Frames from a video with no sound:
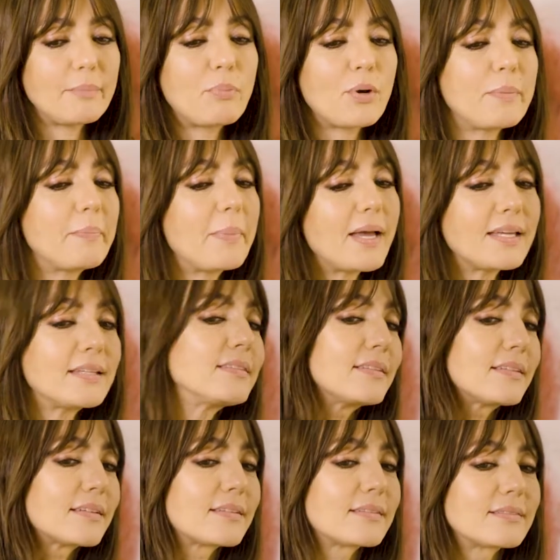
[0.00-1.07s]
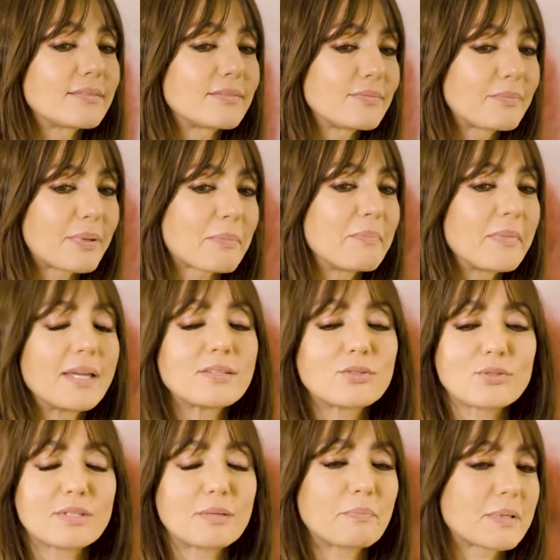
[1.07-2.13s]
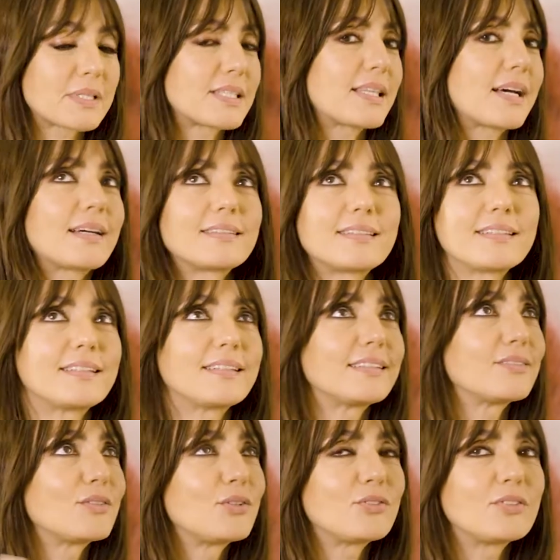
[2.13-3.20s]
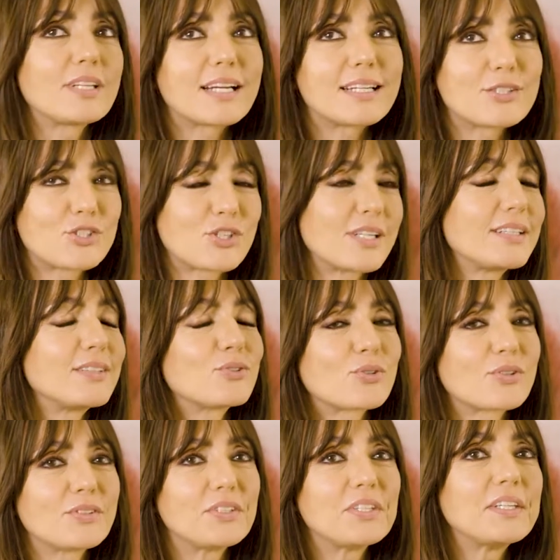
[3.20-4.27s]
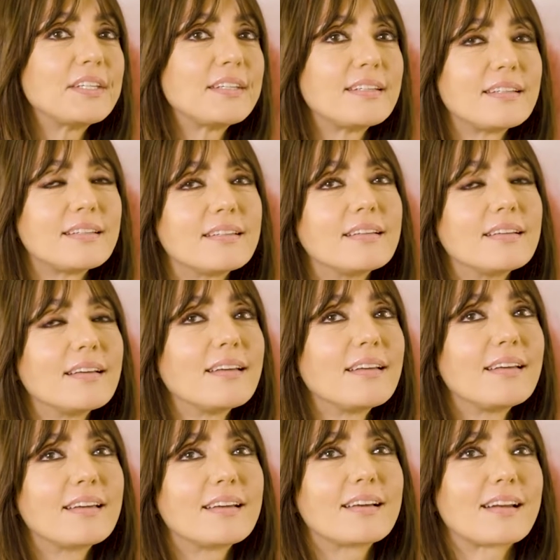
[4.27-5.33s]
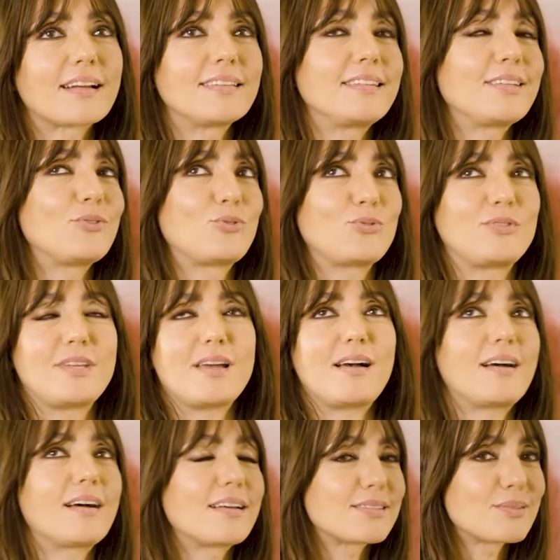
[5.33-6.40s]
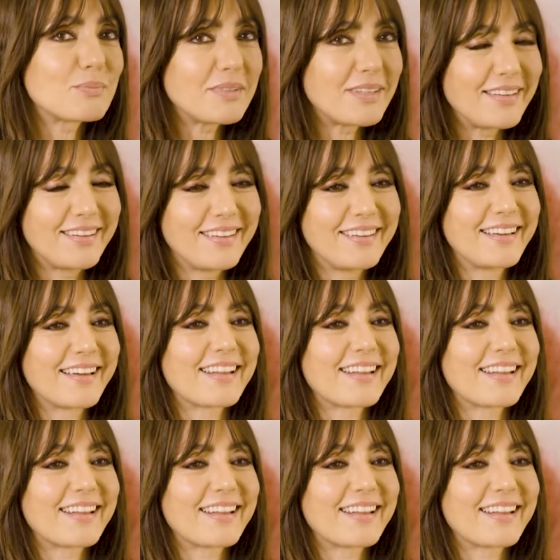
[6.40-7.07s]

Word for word: Le boy band mm, per me sono sempre state, voglio dire, al centro di grandi entusiasmi,